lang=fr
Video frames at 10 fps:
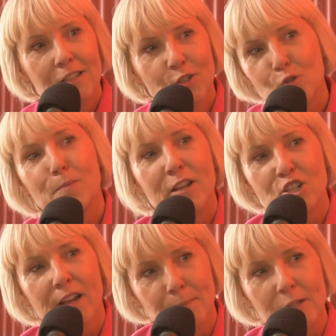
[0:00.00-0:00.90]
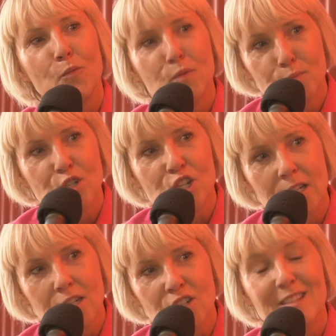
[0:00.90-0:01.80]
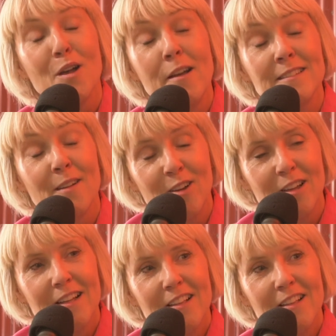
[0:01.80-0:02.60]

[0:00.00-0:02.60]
il y a deux semaines, je t'aurais peut-être un peu bullshité. Je t'aurais dit, ouais, ça va.